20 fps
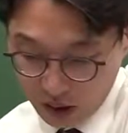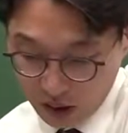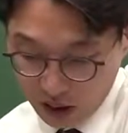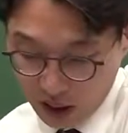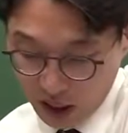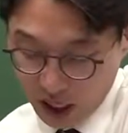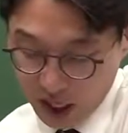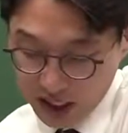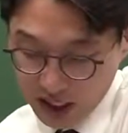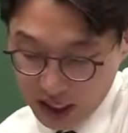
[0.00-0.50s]

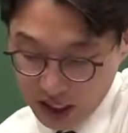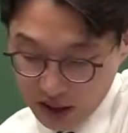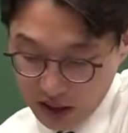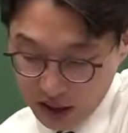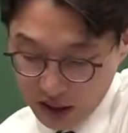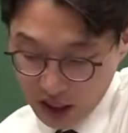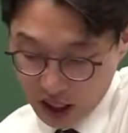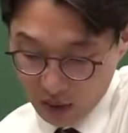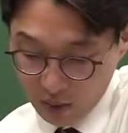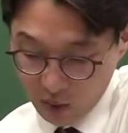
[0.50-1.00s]

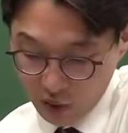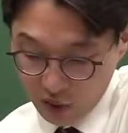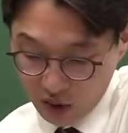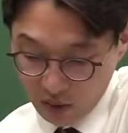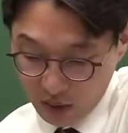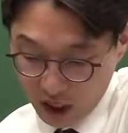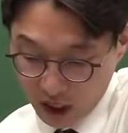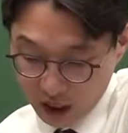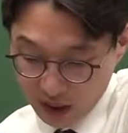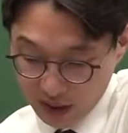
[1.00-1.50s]
기계장치 장부
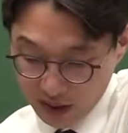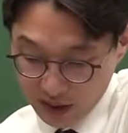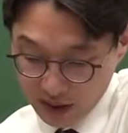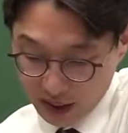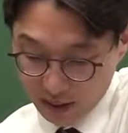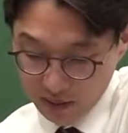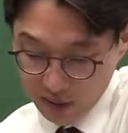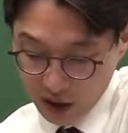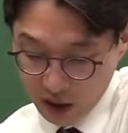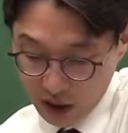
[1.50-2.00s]
금액
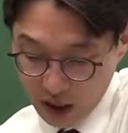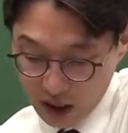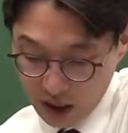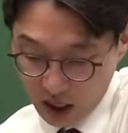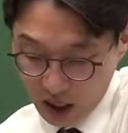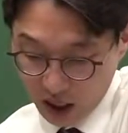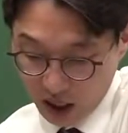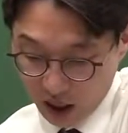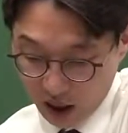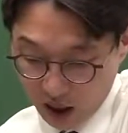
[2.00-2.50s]

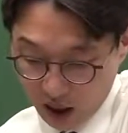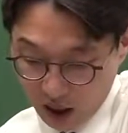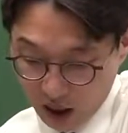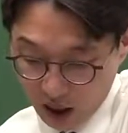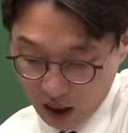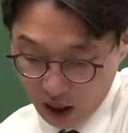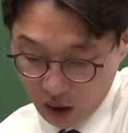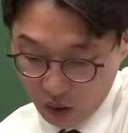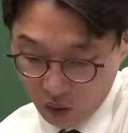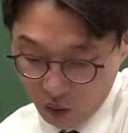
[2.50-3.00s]
3천인데
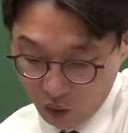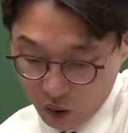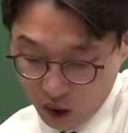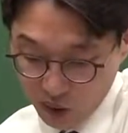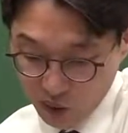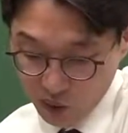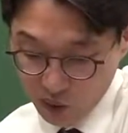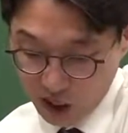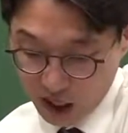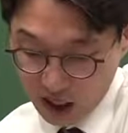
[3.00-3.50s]

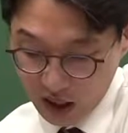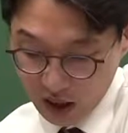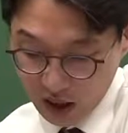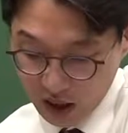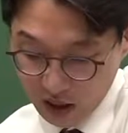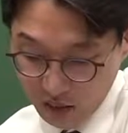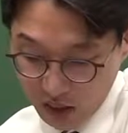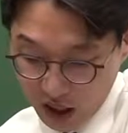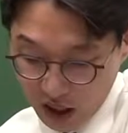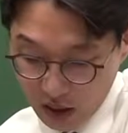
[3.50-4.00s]
회수 가능
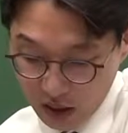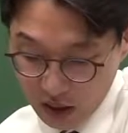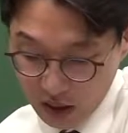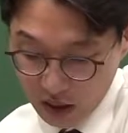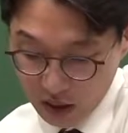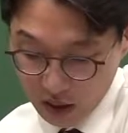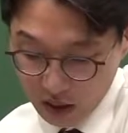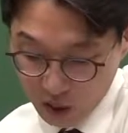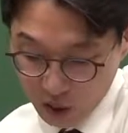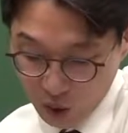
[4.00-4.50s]

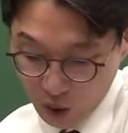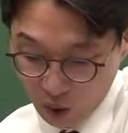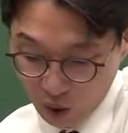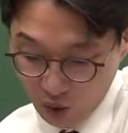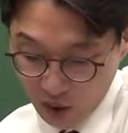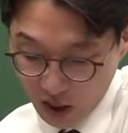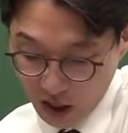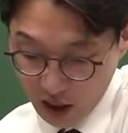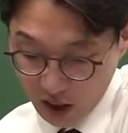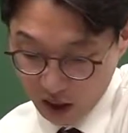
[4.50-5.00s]
금액은
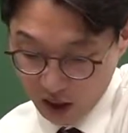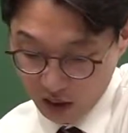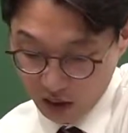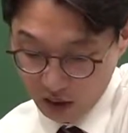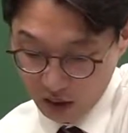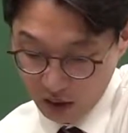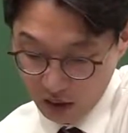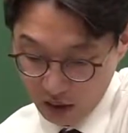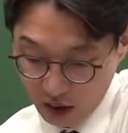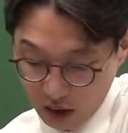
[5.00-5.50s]
1,500이래요.